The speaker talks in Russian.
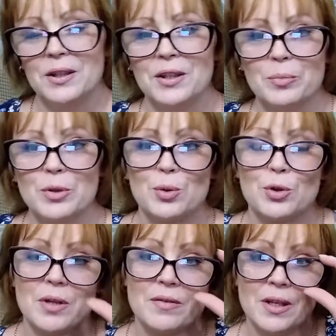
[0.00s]
И мы с
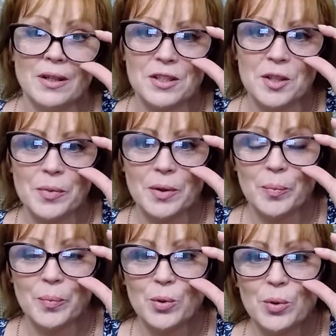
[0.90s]
дочкой взяли себе
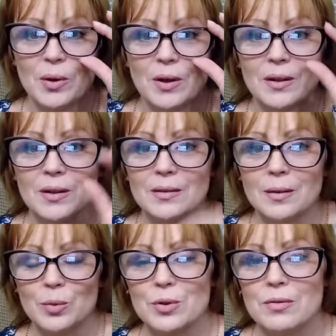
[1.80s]
по
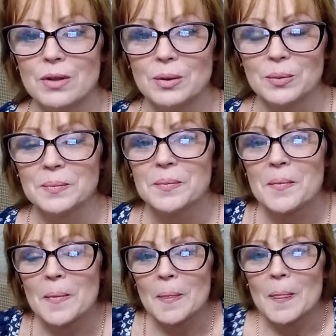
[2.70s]
одному цвету.
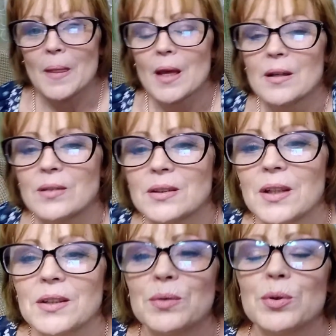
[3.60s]

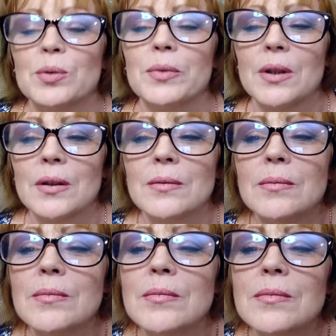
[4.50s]
Кстати, вот у меня
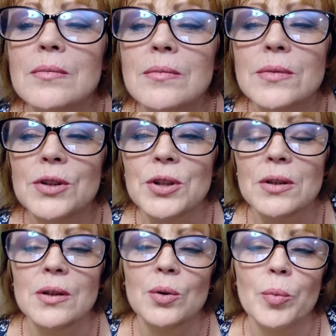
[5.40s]

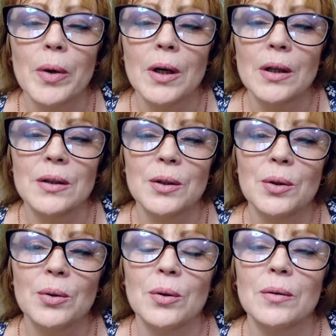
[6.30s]
сейчас на губах,
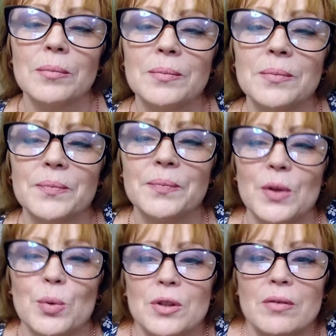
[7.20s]
но
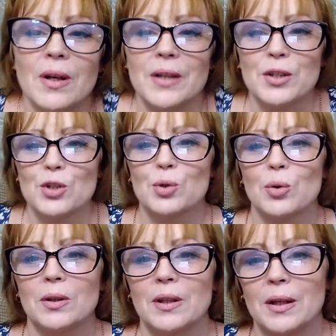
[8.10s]
не удивляйтесь,
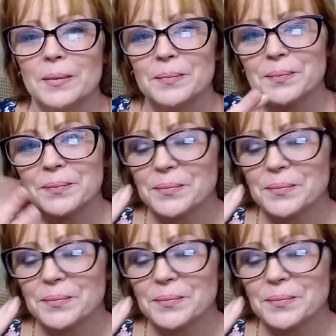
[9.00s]
что она